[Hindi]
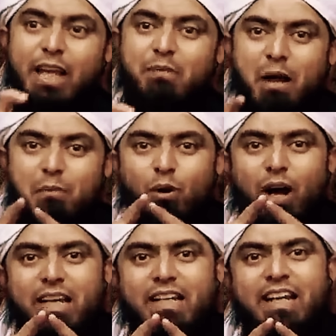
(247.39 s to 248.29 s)
इमाम
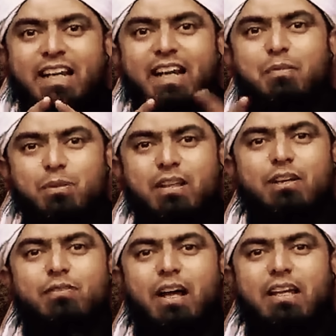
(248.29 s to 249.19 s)
बुखारी ने
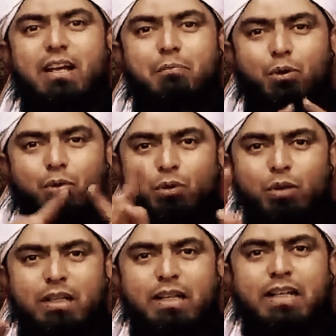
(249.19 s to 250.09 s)
अबूज़र गफारी का
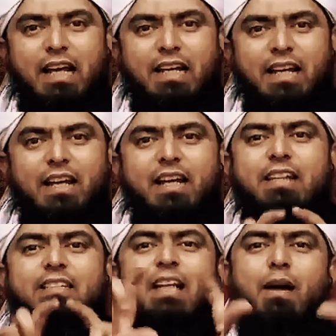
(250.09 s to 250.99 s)
प्रोटोकॉल ये रखा है
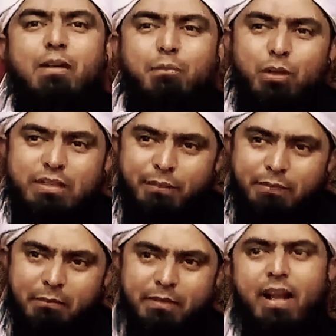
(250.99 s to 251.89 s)
कि इस्लाम का पूरा
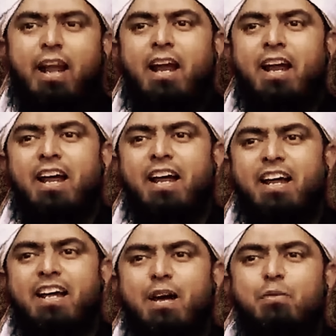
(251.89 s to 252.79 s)
चैप्टर बनाया
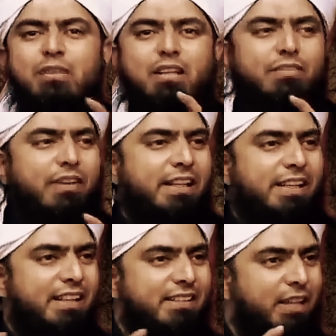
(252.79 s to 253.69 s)
अबूज़र गफारी
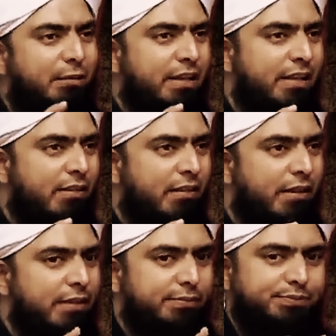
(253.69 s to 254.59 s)
के इस्लाम लाने का वाक़